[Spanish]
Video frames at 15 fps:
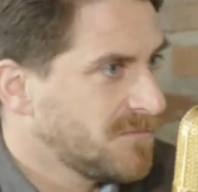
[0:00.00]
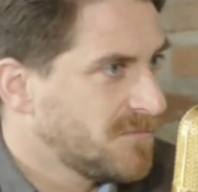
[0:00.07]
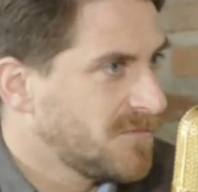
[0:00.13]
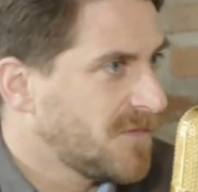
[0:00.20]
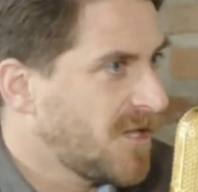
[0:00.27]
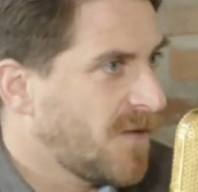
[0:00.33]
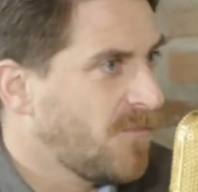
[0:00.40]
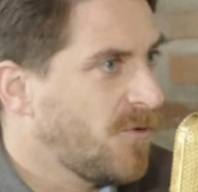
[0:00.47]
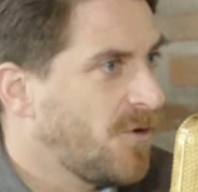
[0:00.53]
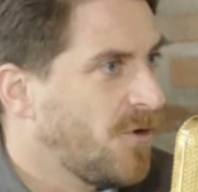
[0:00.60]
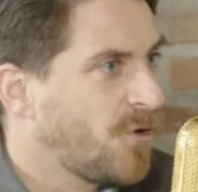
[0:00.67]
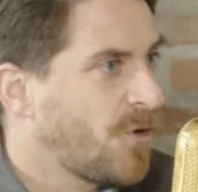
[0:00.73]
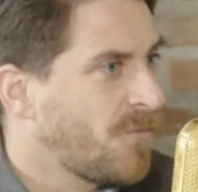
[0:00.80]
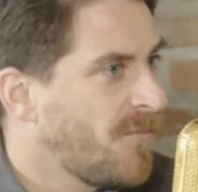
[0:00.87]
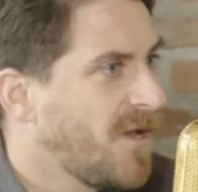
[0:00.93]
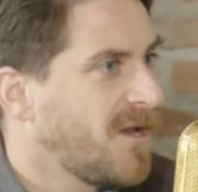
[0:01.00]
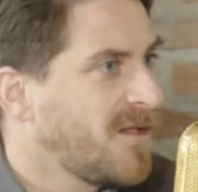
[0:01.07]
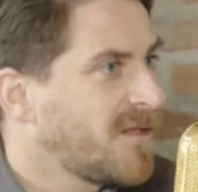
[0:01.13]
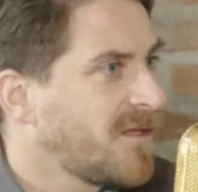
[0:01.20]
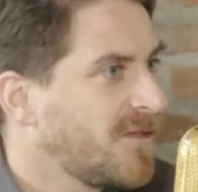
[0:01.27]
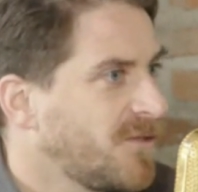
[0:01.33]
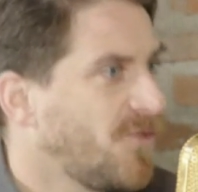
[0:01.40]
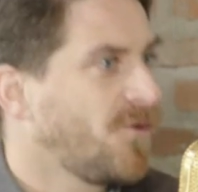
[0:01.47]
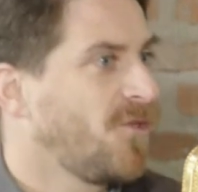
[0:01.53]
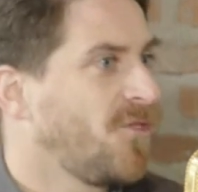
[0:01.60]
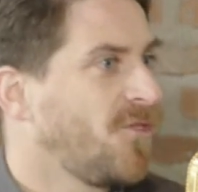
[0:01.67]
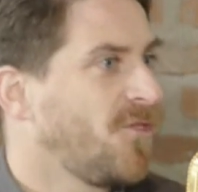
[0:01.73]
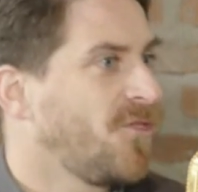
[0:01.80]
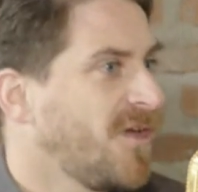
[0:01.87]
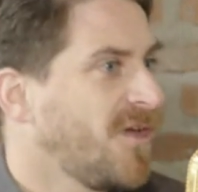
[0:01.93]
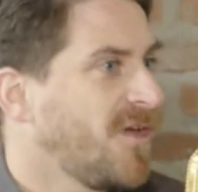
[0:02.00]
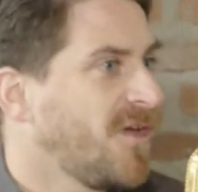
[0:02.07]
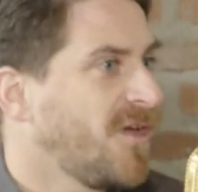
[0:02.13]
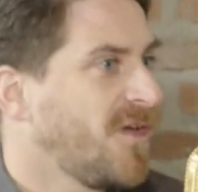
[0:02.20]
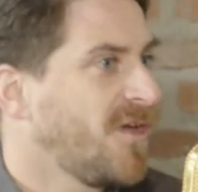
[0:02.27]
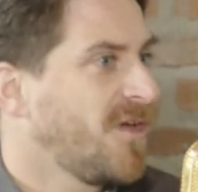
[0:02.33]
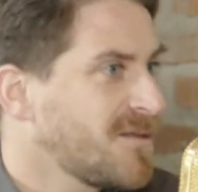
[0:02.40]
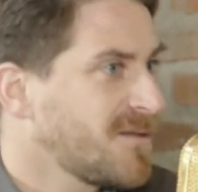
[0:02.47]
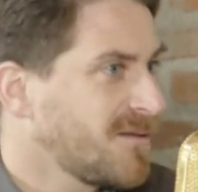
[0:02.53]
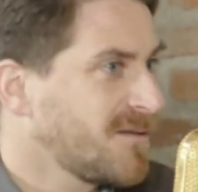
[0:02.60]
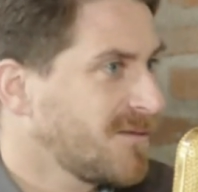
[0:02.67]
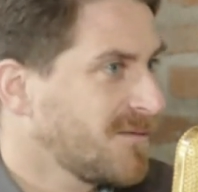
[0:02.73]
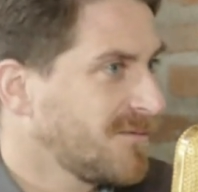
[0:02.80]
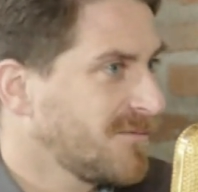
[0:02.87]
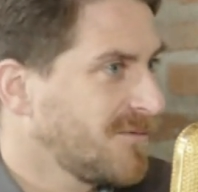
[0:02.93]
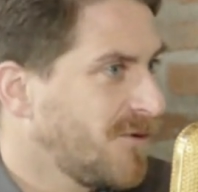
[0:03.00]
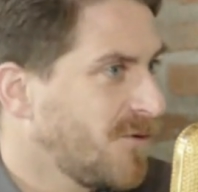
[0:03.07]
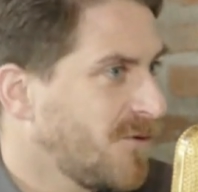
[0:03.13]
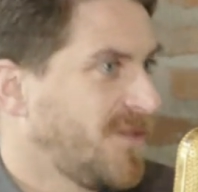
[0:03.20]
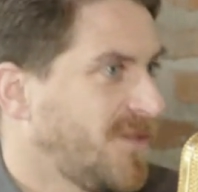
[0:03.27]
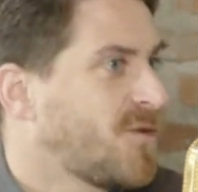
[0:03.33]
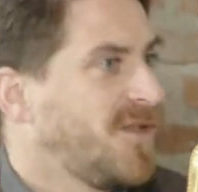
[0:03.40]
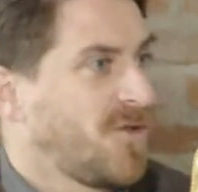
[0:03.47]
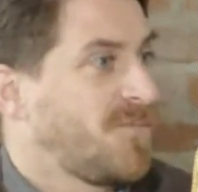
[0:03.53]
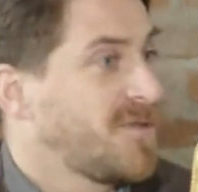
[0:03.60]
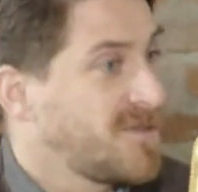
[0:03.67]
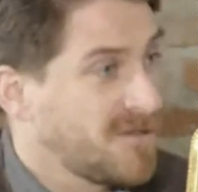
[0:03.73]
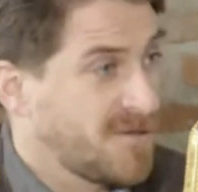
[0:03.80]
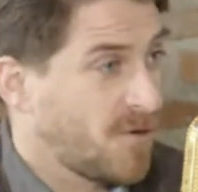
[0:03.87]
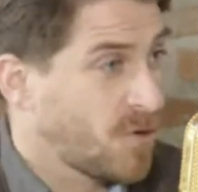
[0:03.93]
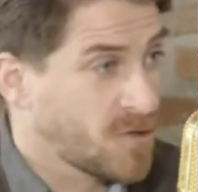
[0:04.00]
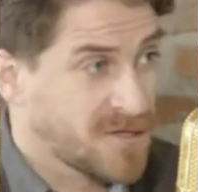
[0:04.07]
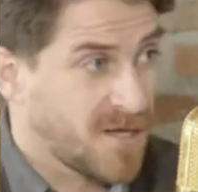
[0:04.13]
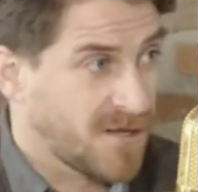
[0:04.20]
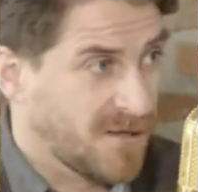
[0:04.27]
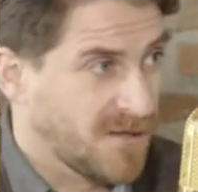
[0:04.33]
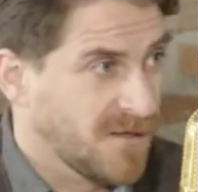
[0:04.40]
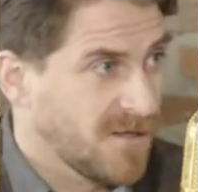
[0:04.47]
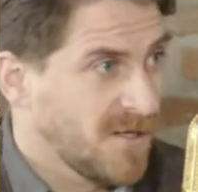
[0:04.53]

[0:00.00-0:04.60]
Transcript: digamos, lo normal es que todos los días los ministros sean ministros y el presidente no los saque.